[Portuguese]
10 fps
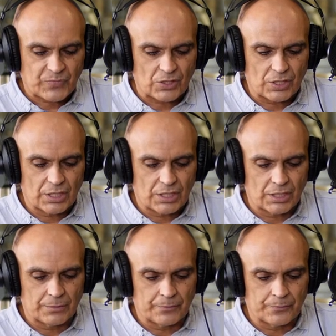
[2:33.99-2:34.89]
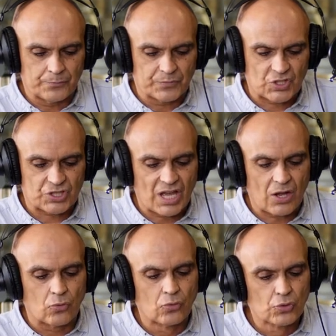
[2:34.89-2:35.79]
hum, está
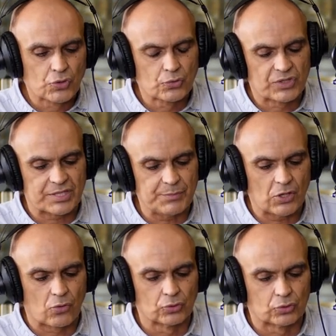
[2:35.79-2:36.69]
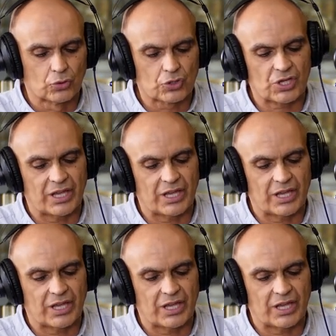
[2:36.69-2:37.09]
o uso de semicondutores